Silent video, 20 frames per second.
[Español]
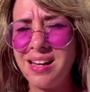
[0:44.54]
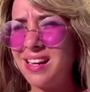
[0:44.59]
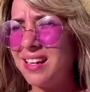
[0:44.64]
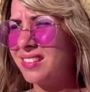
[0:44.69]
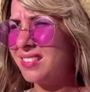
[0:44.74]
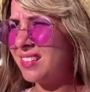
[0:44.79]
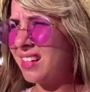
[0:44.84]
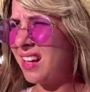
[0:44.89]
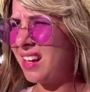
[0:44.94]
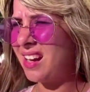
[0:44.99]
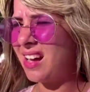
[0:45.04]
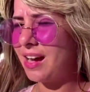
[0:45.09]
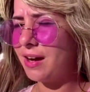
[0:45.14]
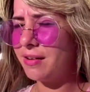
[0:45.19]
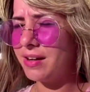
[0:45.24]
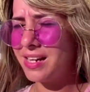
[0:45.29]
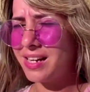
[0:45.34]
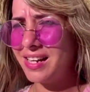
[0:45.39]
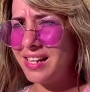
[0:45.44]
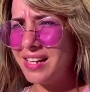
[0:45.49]
Así que
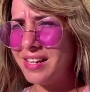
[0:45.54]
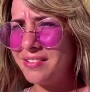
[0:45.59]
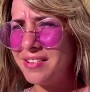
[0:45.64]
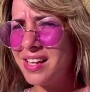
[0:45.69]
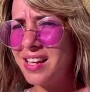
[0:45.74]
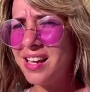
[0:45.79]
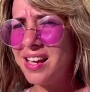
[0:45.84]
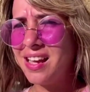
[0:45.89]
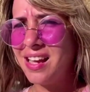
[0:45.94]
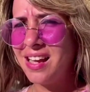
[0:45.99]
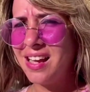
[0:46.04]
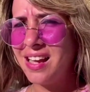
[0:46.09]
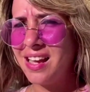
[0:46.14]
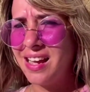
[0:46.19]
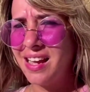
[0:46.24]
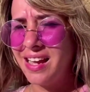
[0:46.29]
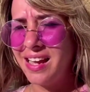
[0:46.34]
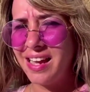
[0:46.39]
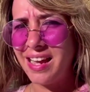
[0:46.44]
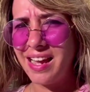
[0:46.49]
hoy estaremos
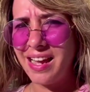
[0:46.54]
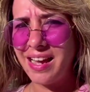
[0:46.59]
viendo